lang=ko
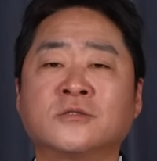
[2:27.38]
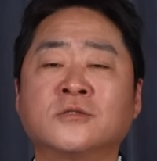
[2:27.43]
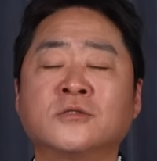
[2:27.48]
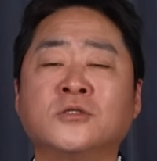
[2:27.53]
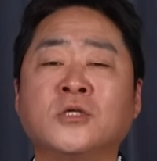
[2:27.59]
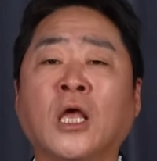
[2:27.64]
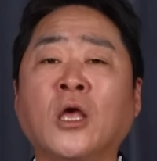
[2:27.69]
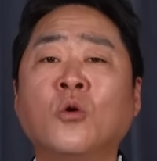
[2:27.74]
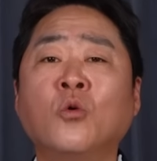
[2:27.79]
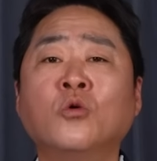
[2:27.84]

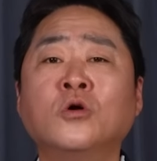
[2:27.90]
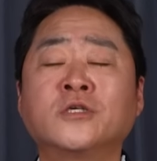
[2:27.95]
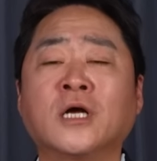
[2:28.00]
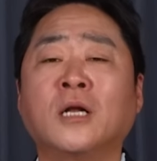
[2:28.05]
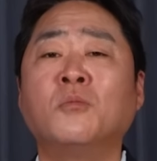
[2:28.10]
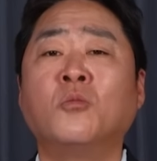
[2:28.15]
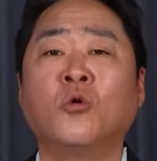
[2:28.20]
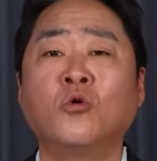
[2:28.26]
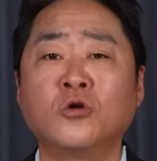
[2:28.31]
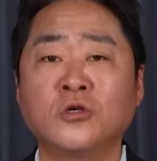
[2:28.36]
내용을
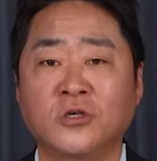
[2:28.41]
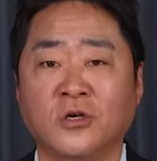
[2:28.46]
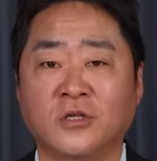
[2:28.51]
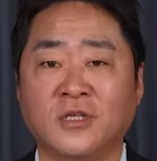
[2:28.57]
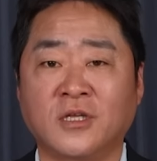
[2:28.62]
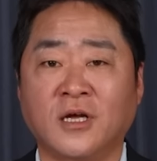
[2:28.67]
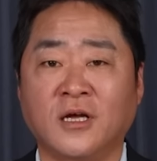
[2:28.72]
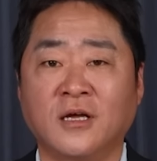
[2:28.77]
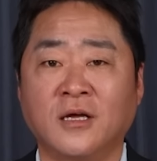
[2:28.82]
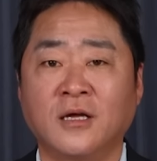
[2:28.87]
잘
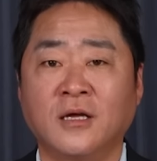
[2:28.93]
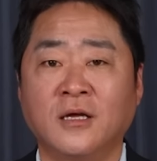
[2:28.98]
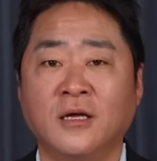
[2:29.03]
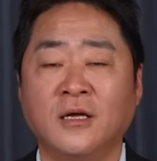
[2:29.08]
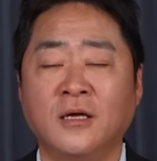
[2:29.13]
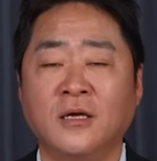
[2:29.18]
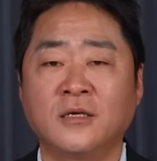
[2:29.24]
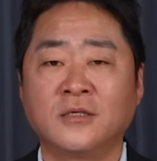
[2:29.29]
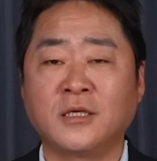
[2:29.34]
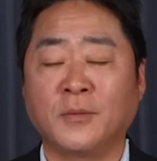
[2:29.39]
모르셨다.
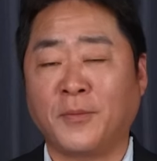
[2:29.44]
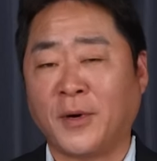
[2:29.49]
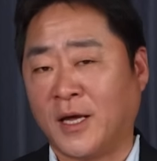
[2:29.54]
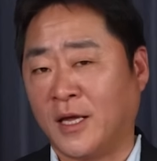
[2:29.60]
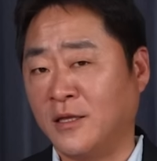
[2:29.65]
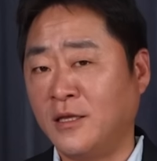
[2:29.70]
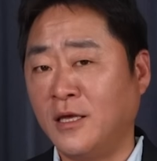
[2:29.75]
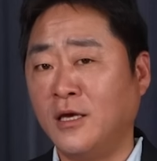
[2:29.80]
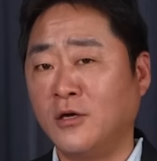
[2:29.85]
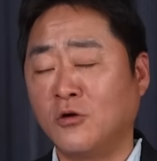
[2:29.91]
이제
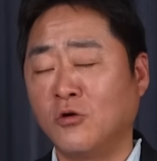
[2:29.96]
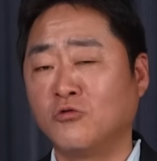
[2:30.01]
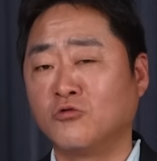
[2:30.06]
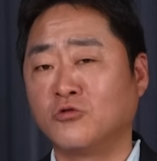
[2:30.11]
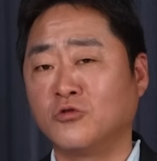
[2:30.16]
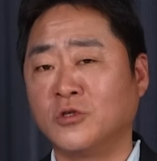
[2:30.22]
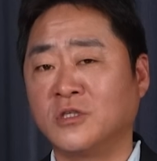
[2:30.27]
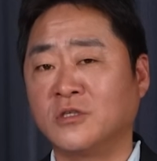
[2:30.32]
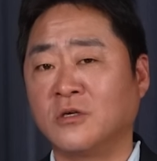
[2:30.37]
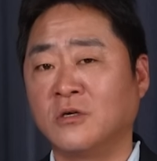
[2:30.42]
반대의
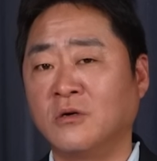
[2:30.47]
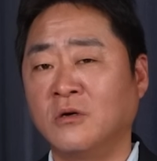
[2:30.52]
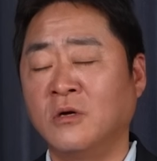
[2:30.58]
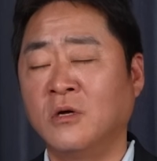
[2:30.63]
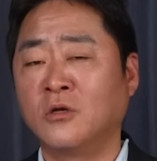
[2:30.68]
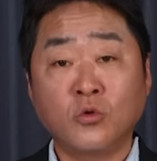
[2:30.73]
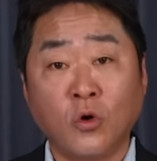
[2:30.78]
경우도 있어요.